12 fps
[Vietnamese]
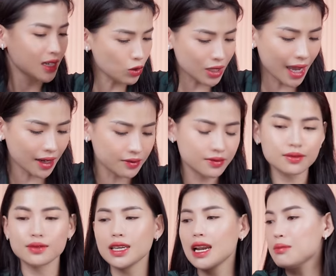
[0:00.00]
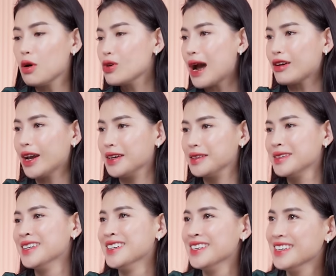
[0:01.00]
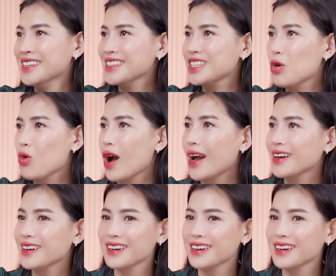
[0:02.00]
Đầu tiên sẽ là mẫu nào đây? Nhiều quá.